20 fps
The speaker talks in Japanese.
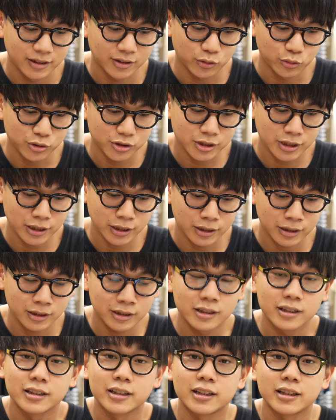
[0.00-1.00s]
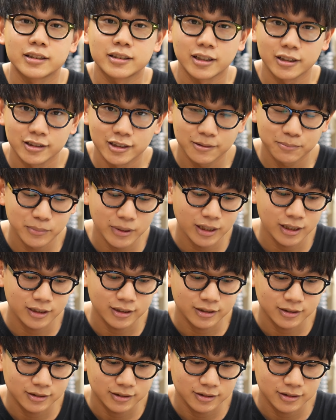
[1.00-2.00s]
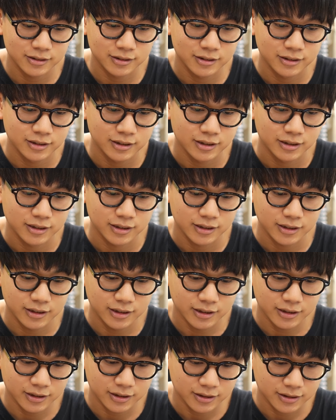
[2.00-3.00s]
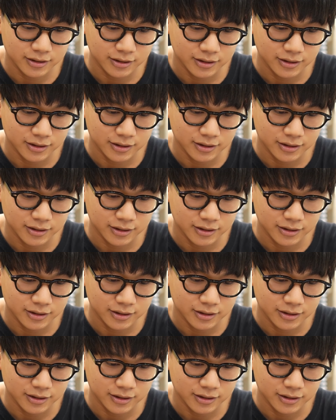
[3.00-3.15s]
そしてさんにんめが